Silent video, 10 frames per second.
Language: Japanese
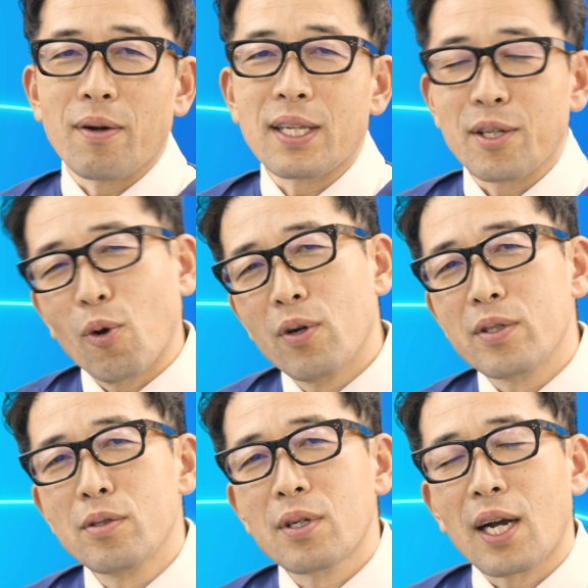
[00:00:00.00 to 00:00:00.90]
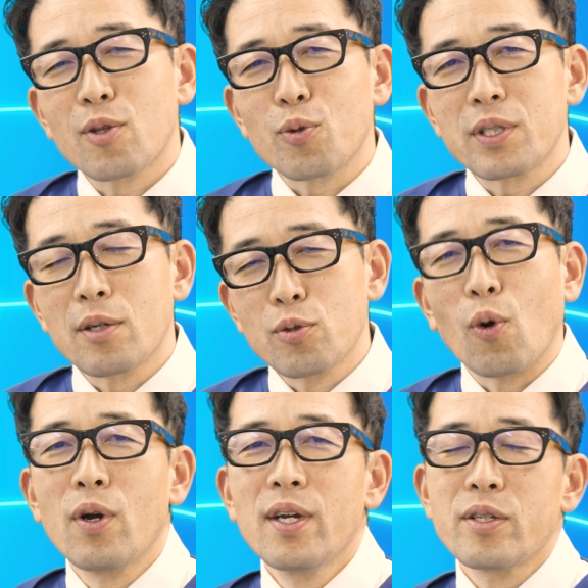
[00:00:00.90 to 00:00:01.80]
変わらないという回答をしている
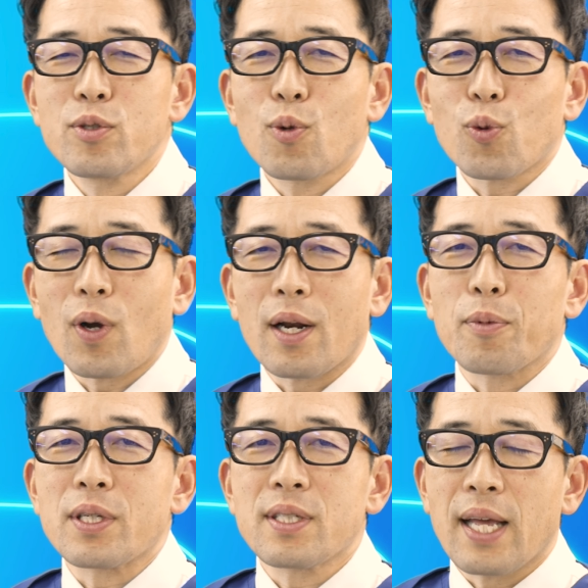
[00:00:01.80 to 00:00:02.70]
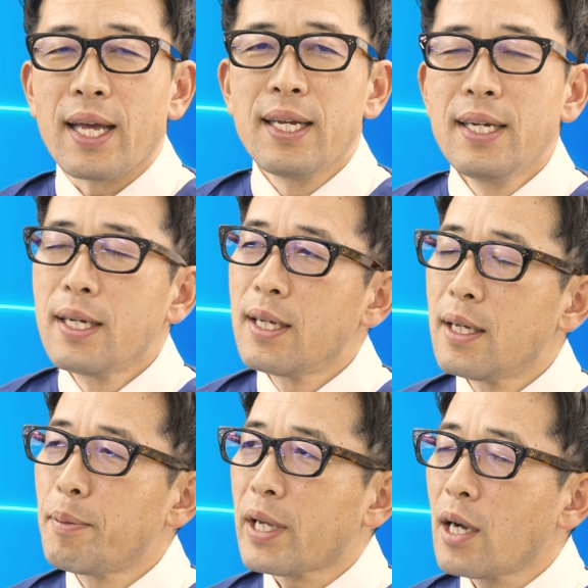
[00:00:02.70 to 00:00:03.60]
ということからもですね、
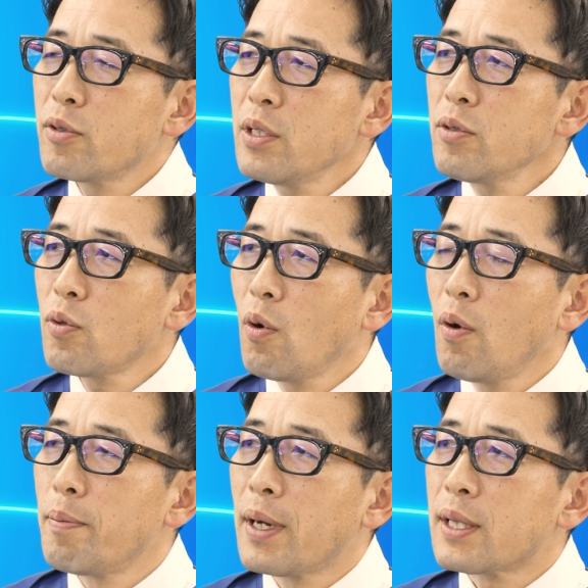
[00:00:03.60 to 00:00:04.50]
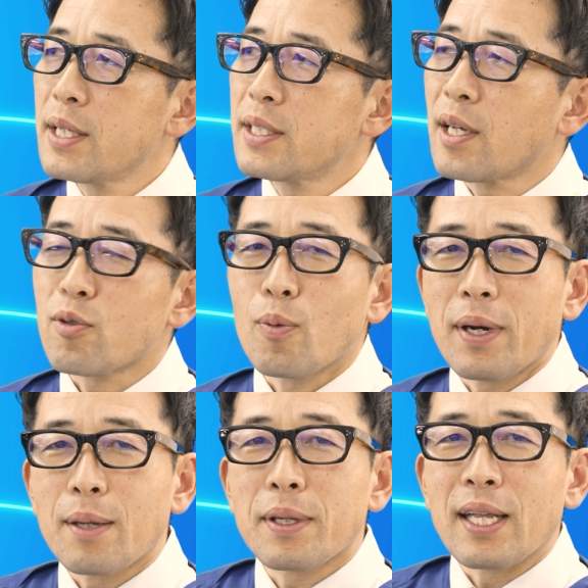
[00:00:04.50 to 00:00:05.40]
えー、まあ逆に言うと、まあ、デジタルの
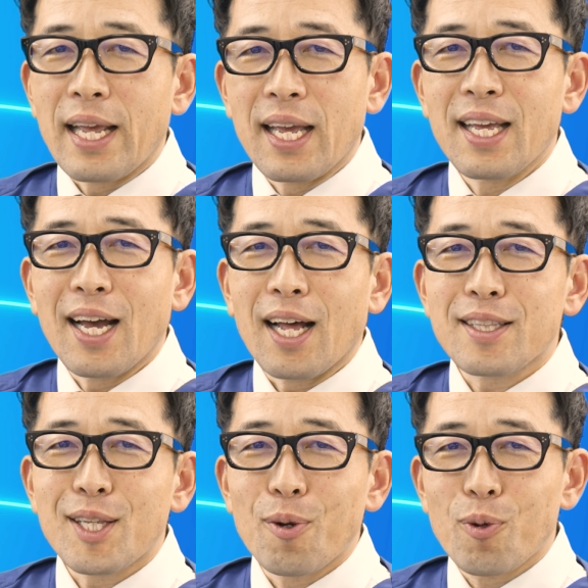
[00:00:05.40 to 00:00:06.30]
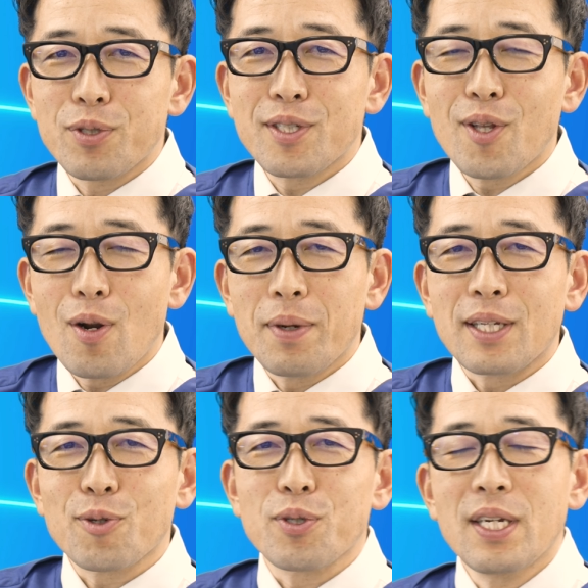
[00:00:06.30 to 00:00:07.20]
まだまだね発展の余地っていうのはま
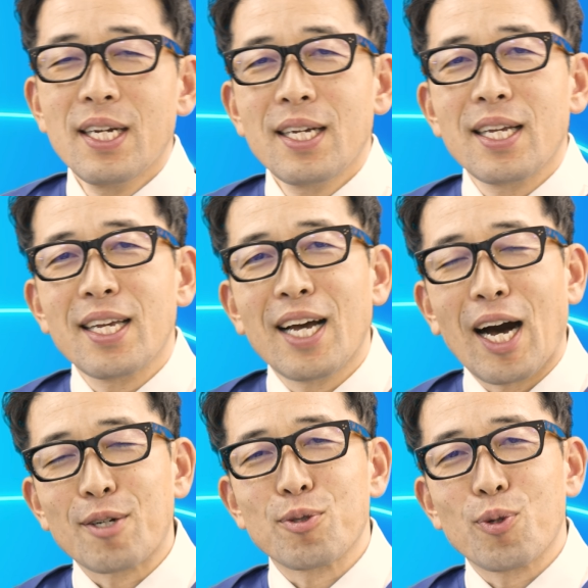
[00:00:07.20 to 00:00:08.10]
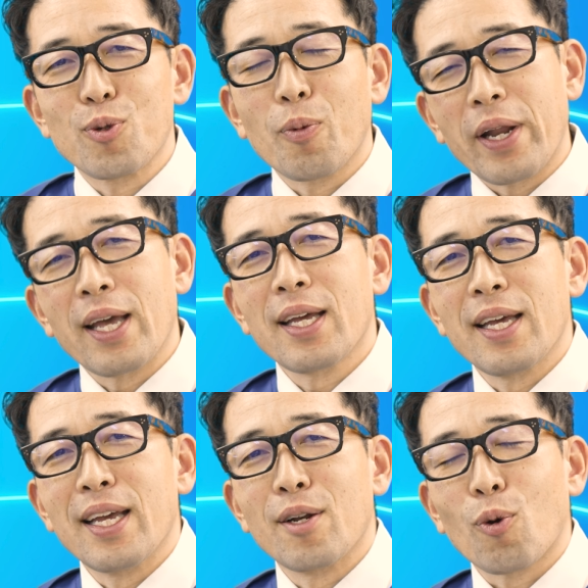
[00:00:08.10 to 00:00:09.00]
だ少し、えー、あるというのももね、
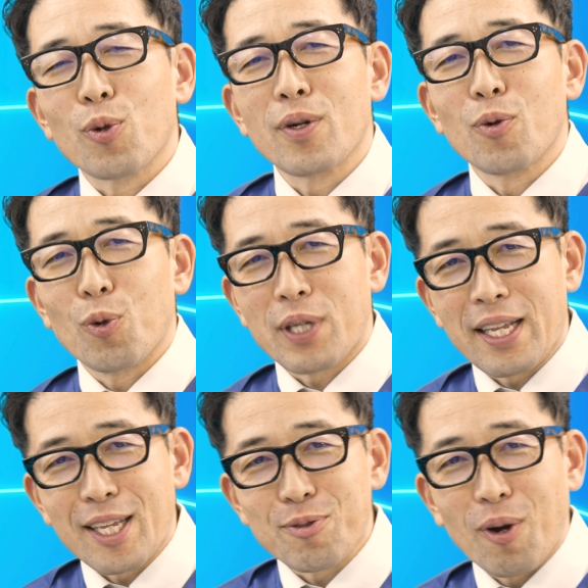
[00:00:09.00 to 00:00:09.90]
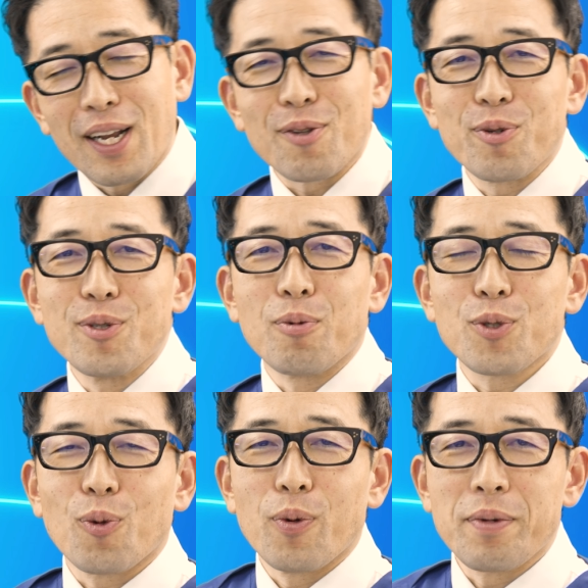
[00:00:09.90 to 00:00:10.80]
えー、残されてるのかなというのも
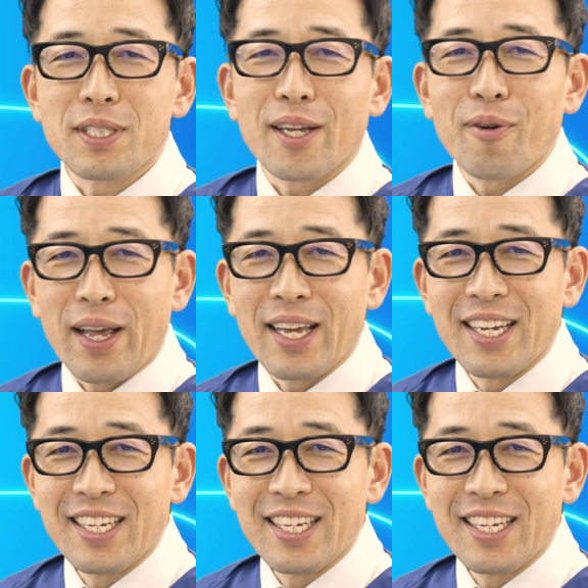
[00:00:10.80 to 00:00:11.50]
ちょっと思いましたけどね。